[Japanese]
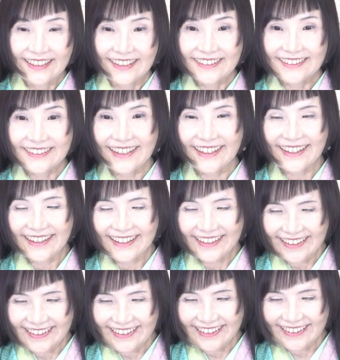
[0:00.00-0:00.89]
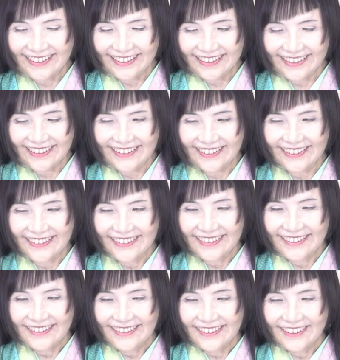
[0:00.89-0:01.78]
さあ
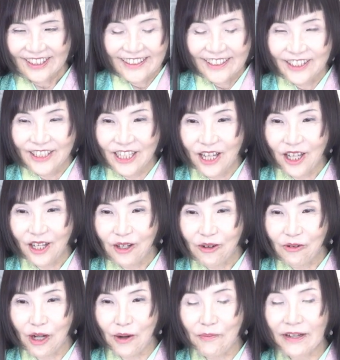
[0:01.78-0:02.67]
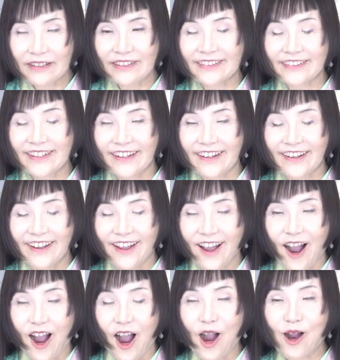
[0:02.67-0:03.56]
ね、これまだね
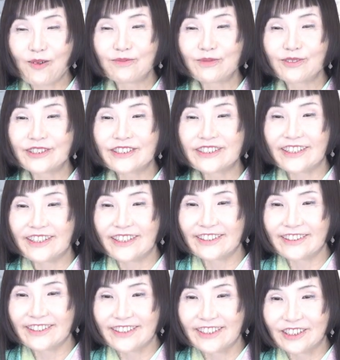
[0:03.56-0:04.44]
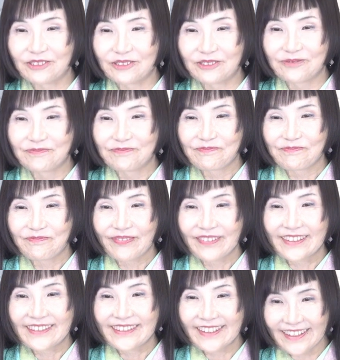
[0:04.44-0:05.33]
半分しか焼いてないの
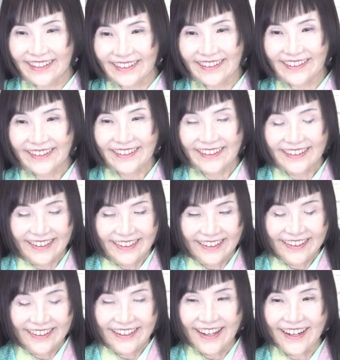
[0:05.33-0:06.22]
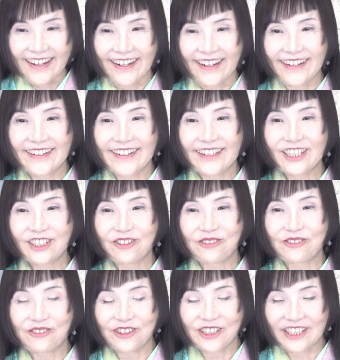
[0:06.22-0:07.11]
ね。あれだけ
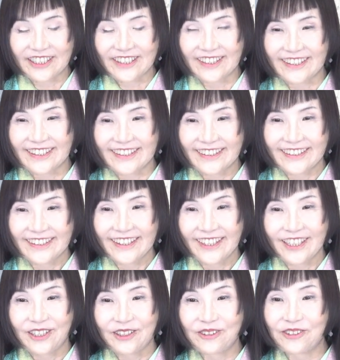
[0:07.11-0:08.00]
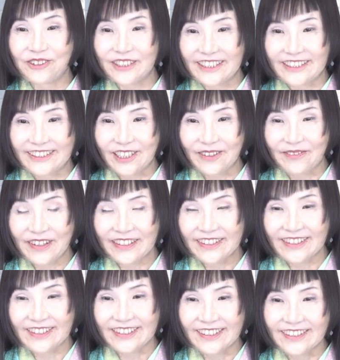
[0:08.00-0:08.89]
のご飯が、料理ってま
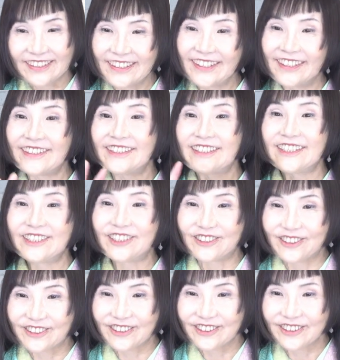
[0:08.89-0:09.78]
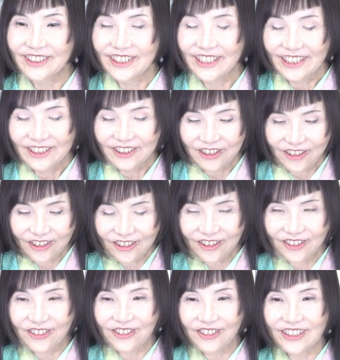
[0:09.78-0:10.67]
さに錬金術。ちょっ
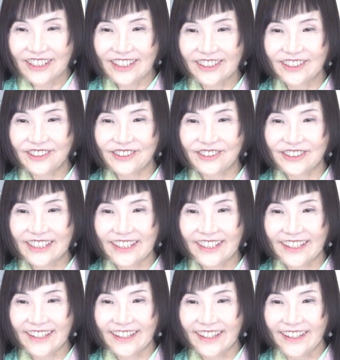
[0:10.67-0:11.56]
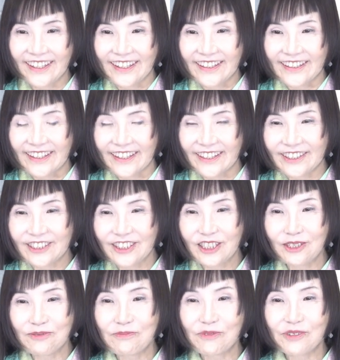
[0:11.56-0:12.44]
との材料で何
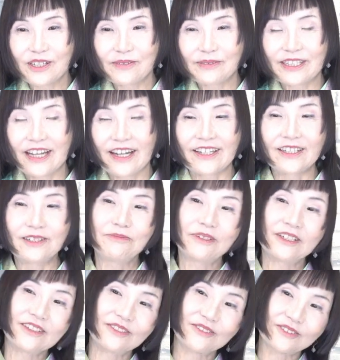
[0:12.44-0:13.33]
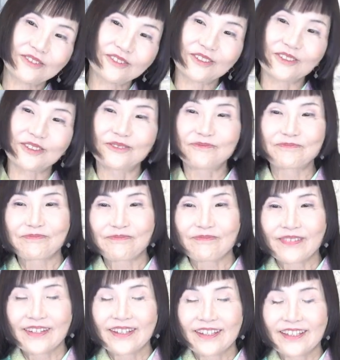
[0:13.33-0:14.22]
人もが大満足の
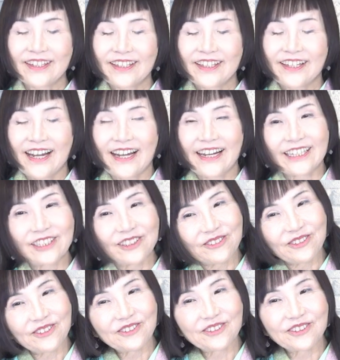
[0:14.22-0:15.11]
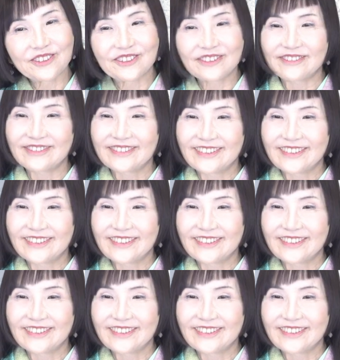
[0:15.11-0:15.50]
感動の